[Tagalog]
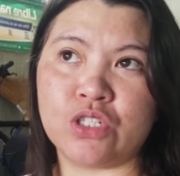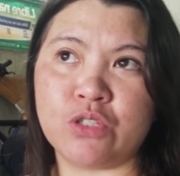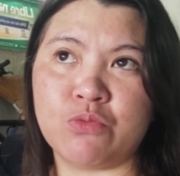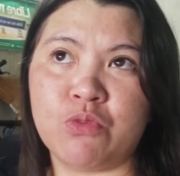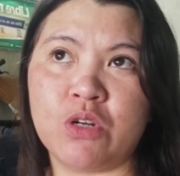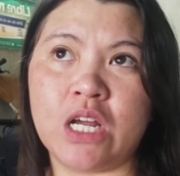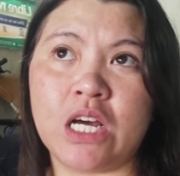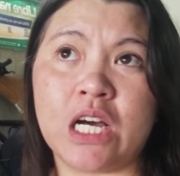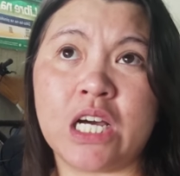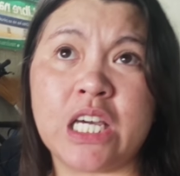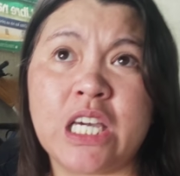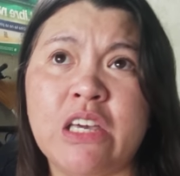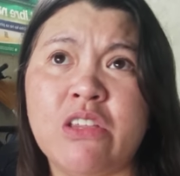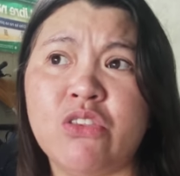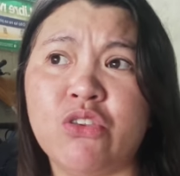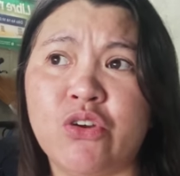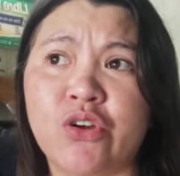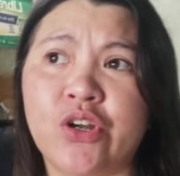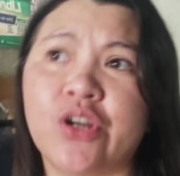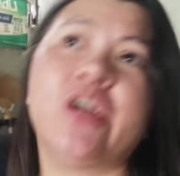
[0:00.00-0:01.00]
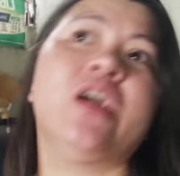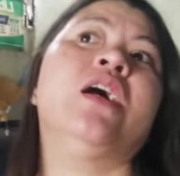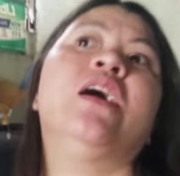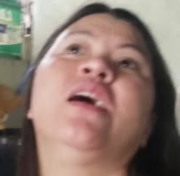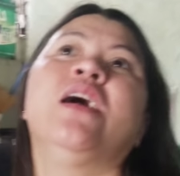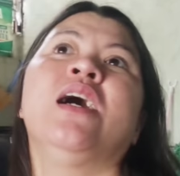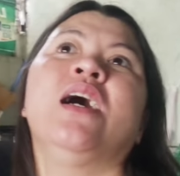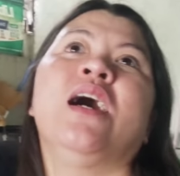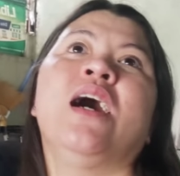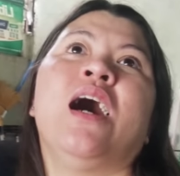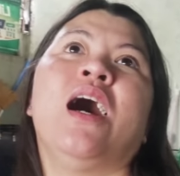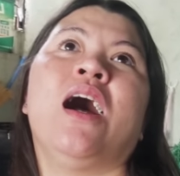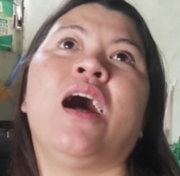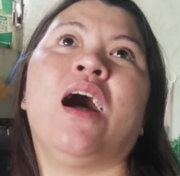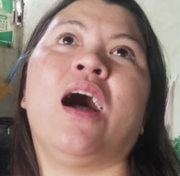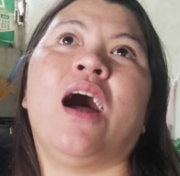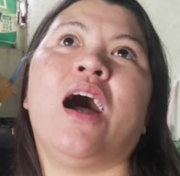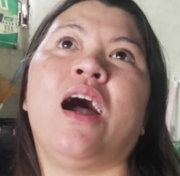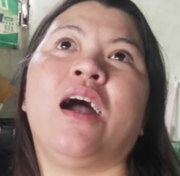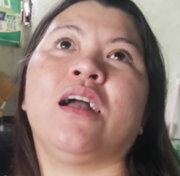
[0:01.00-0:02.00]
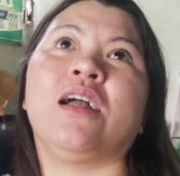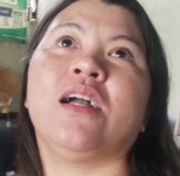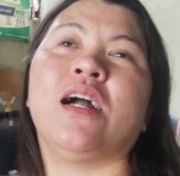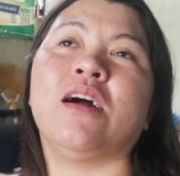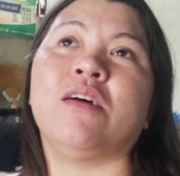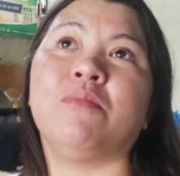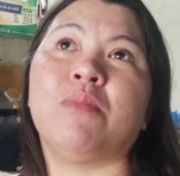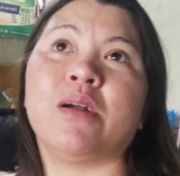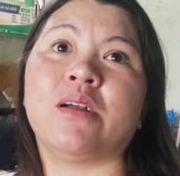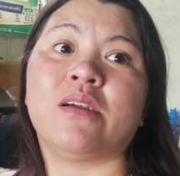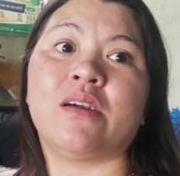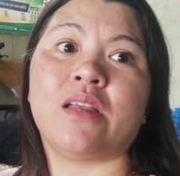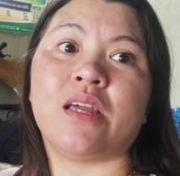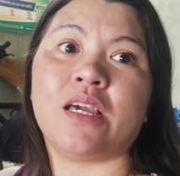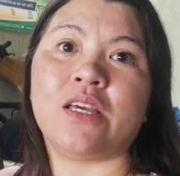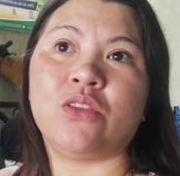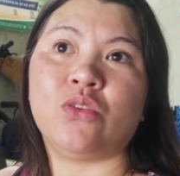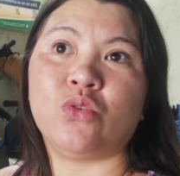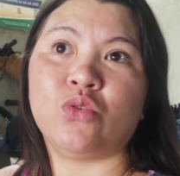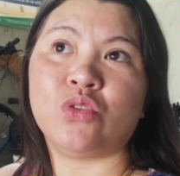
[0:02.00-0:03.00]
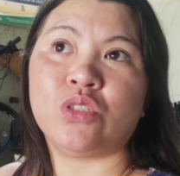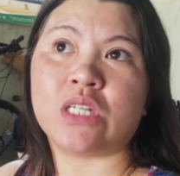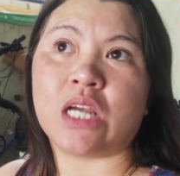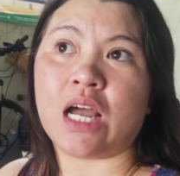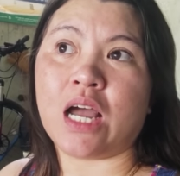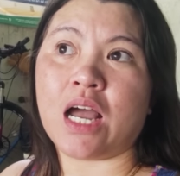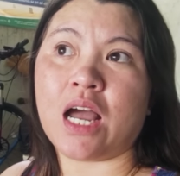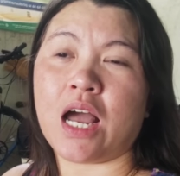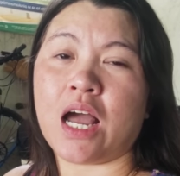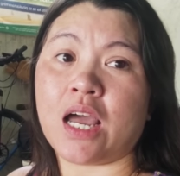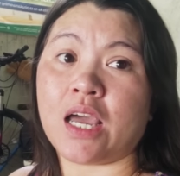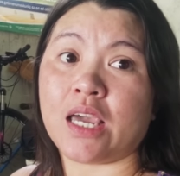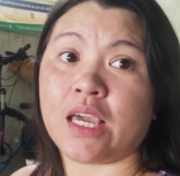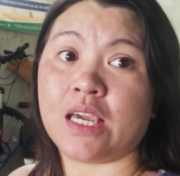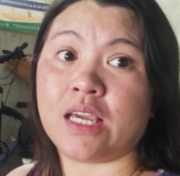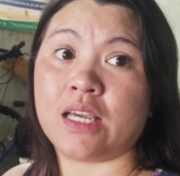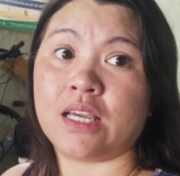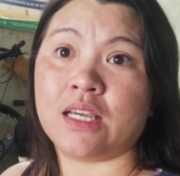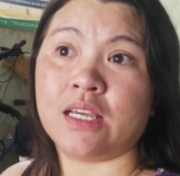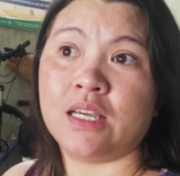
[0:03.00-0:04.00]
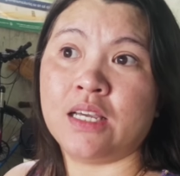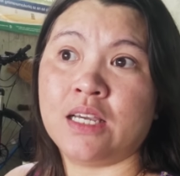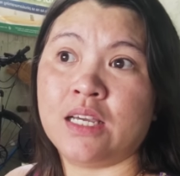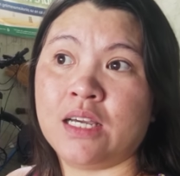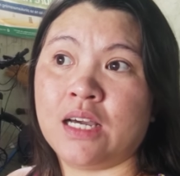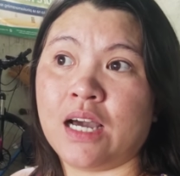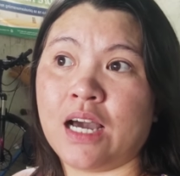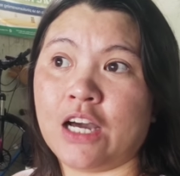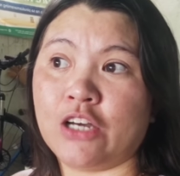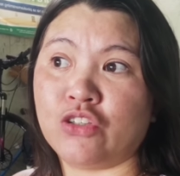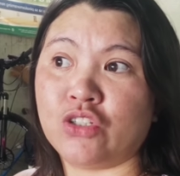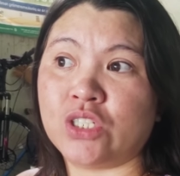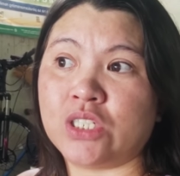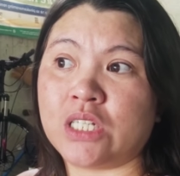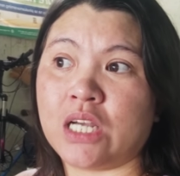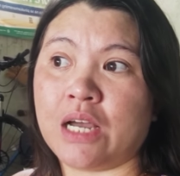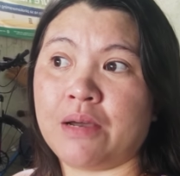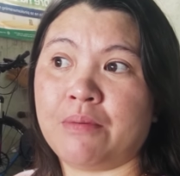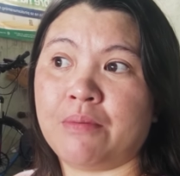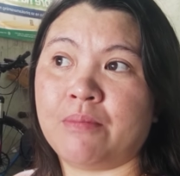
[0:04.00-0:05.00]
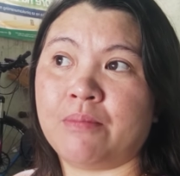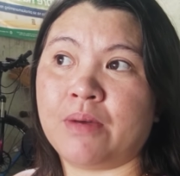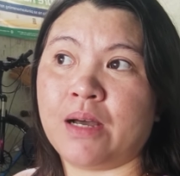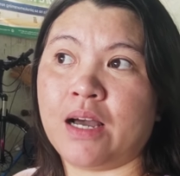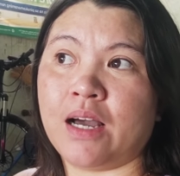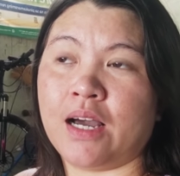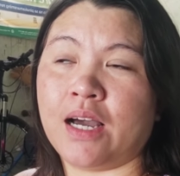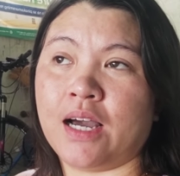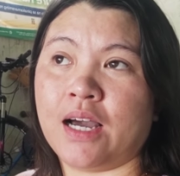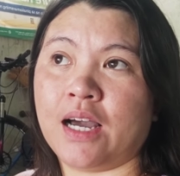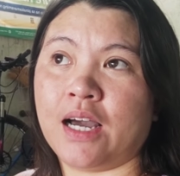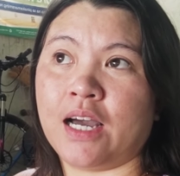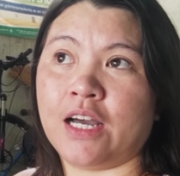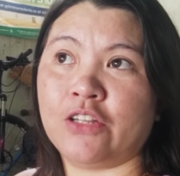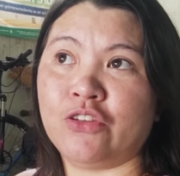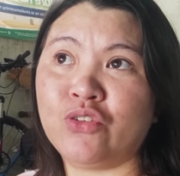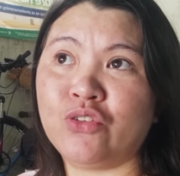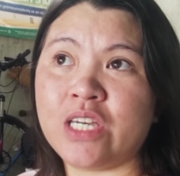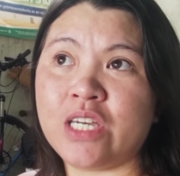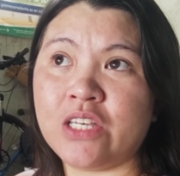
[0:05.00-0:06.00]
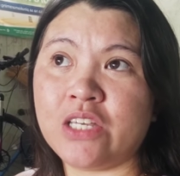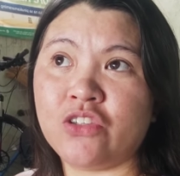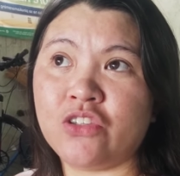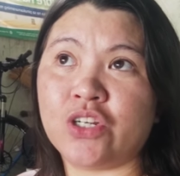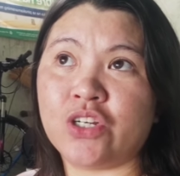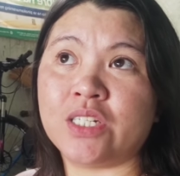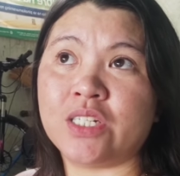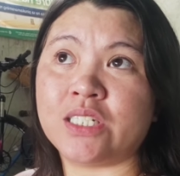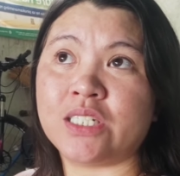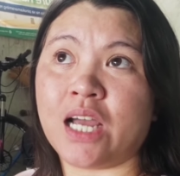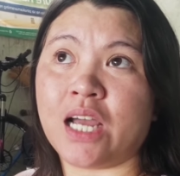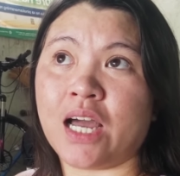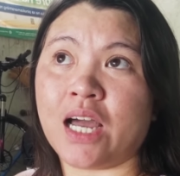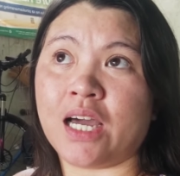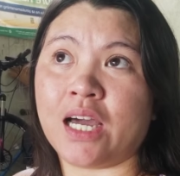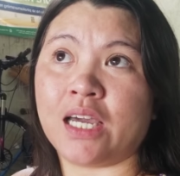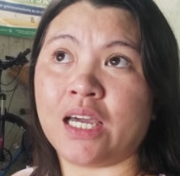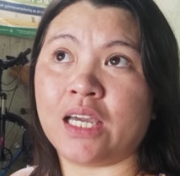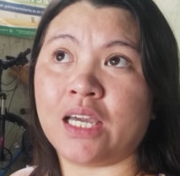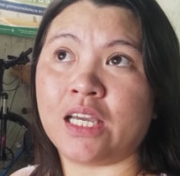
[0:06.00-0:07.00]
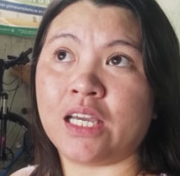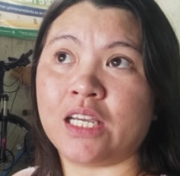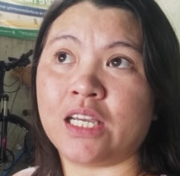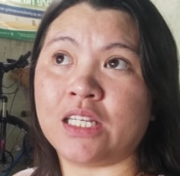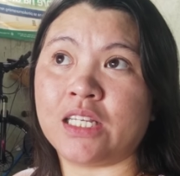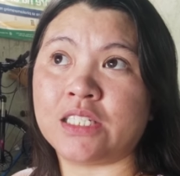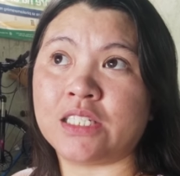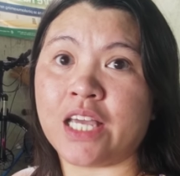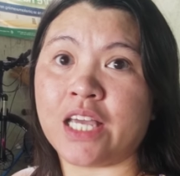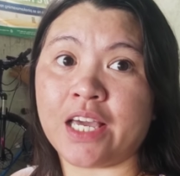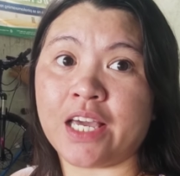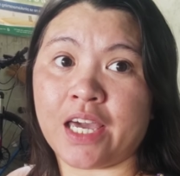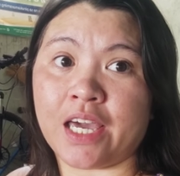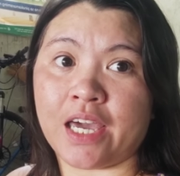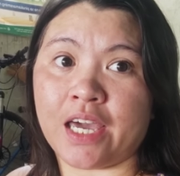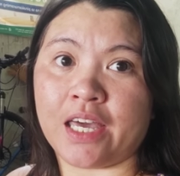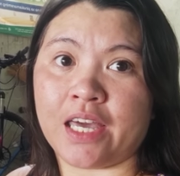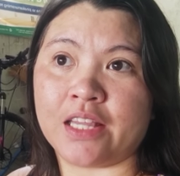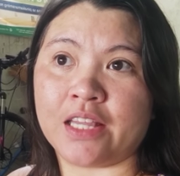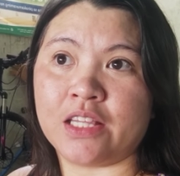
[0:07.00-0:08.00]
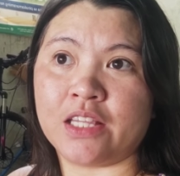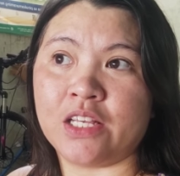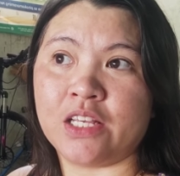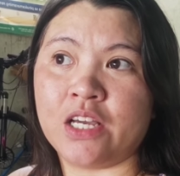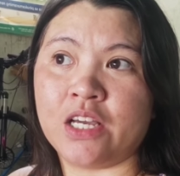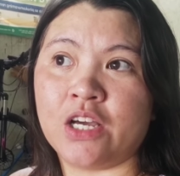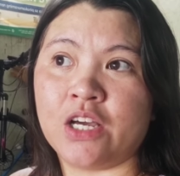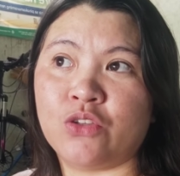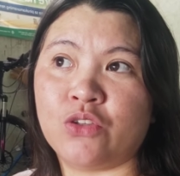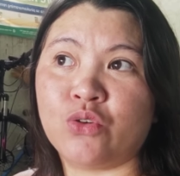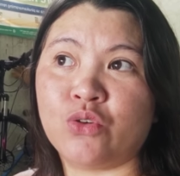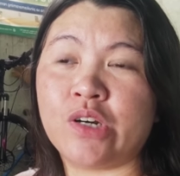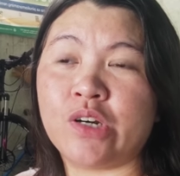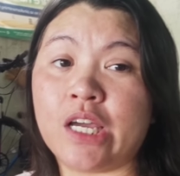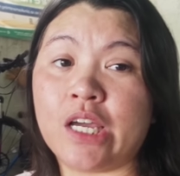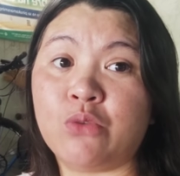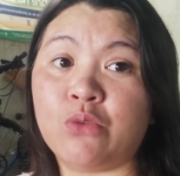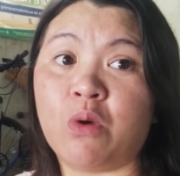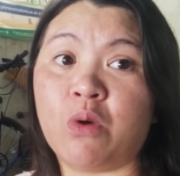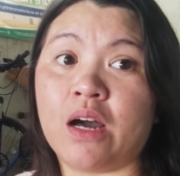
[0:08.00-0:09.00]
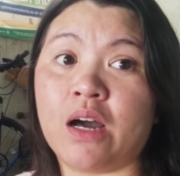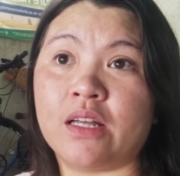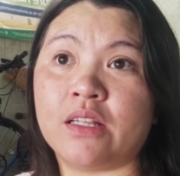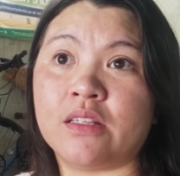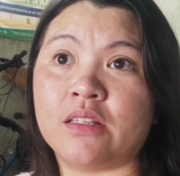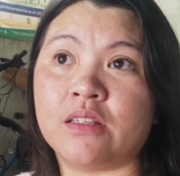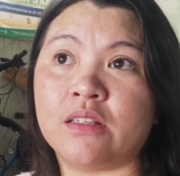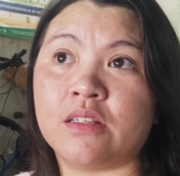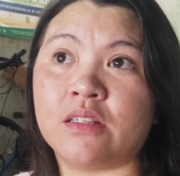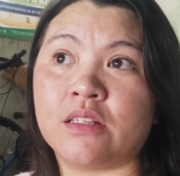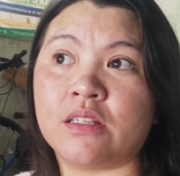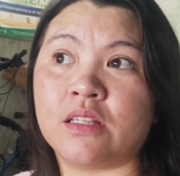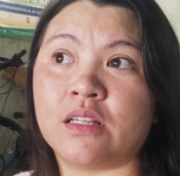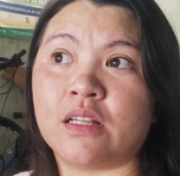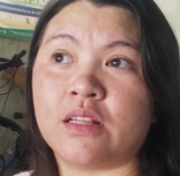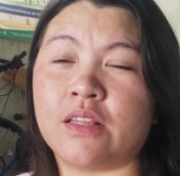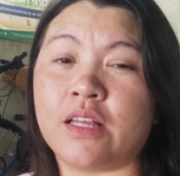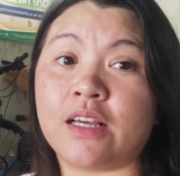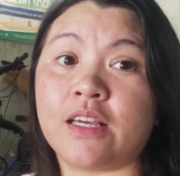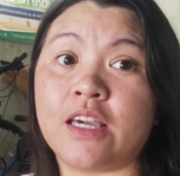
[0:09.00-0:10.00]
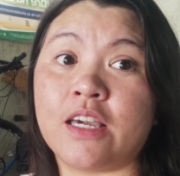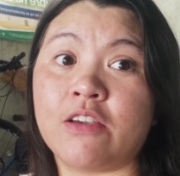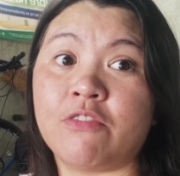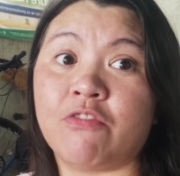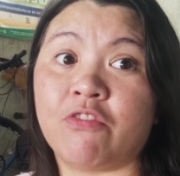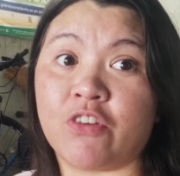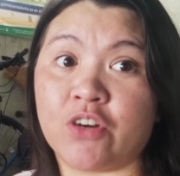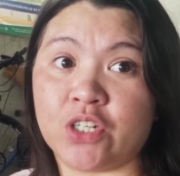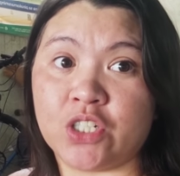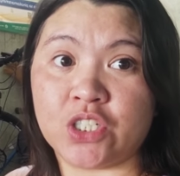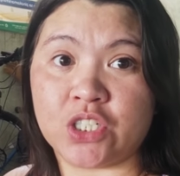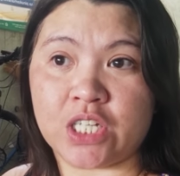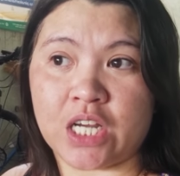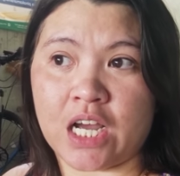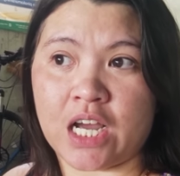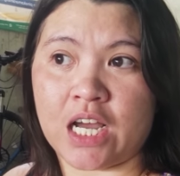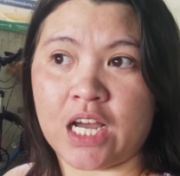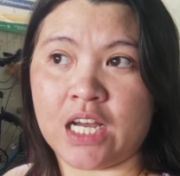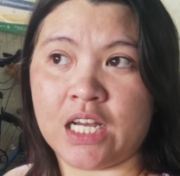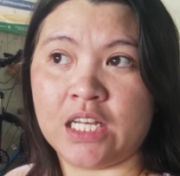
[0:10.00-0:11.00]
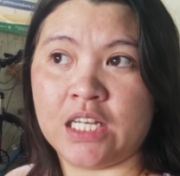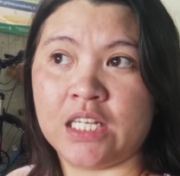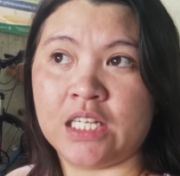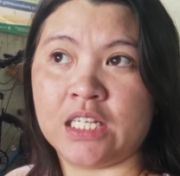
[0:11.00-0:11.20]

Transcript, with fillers: Simula kinder hanggang mag-grade 2 siya ay ano siya, uh, nung kinder siya ay second, nung grade 1, naging first siya.